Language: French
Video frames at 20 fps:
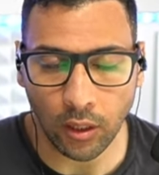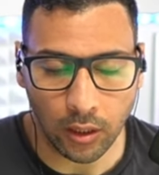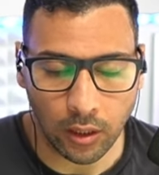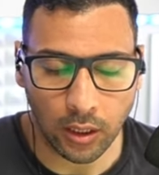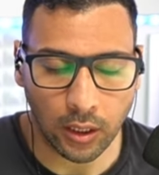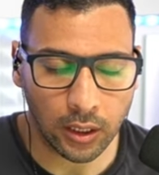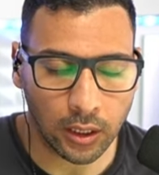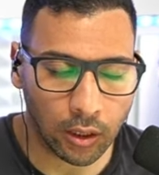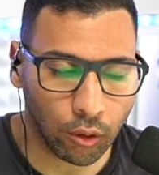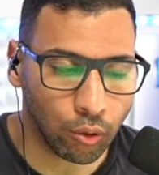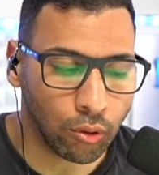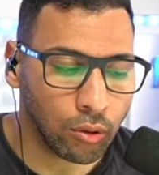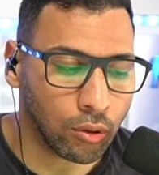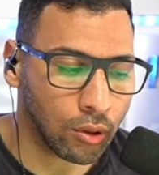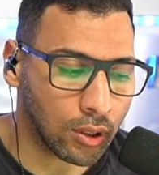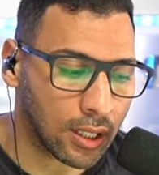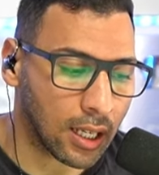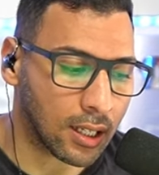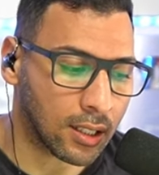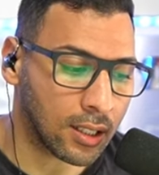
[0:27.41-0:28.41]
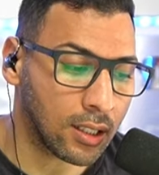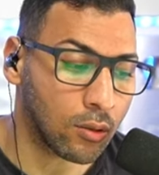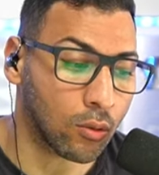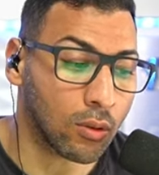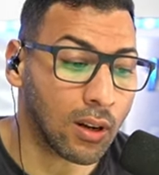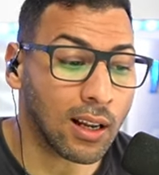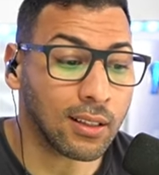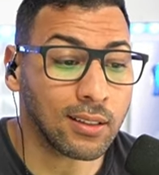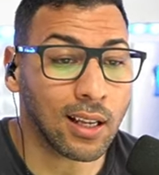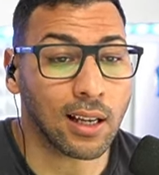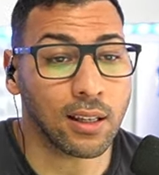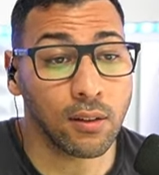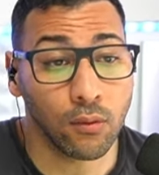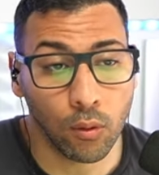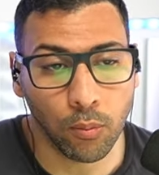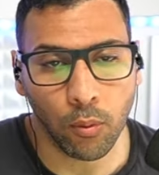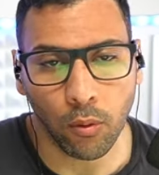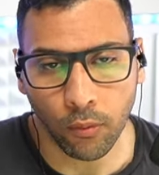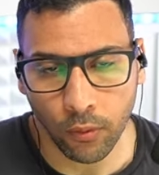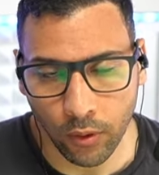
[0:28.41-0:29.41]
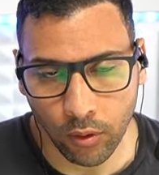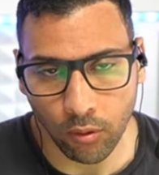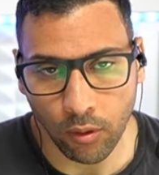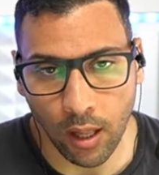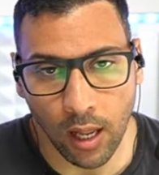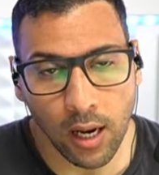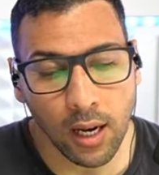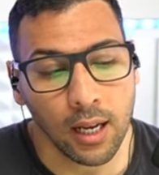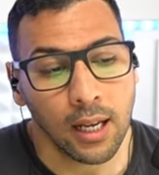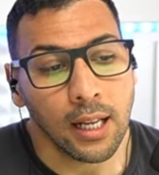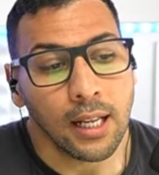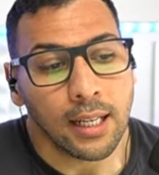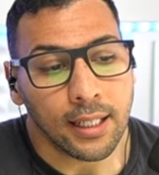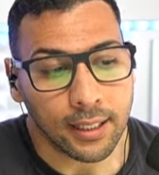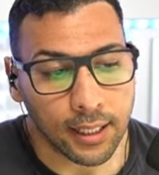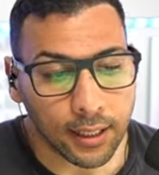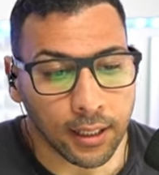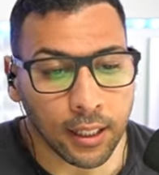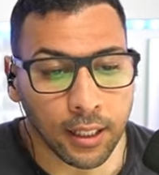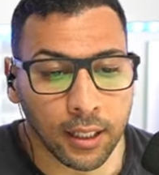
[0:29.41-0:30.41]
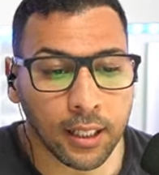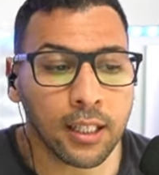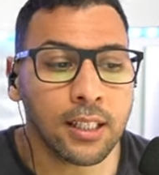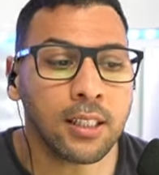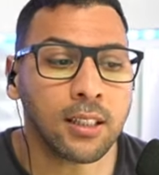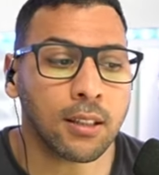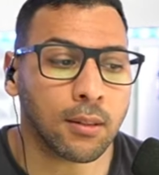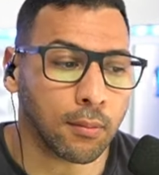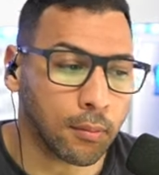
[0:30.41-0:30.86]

C'est juste que ça existe. Donc là, c'est à niveau professionnel, c'est très triste,